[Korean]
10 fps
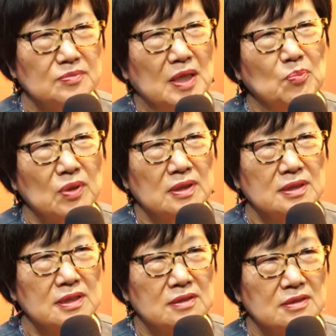담보가
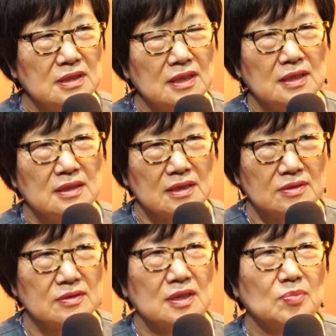돼 있을 때
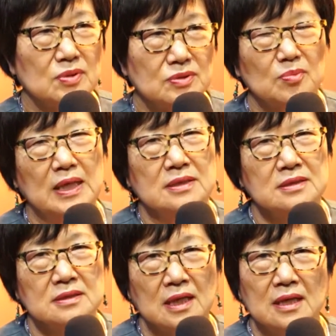텍스트가 벌써
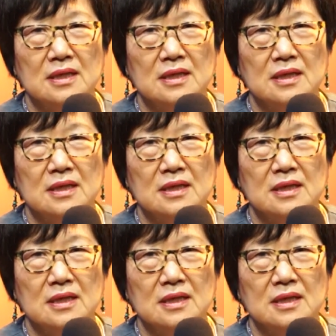반은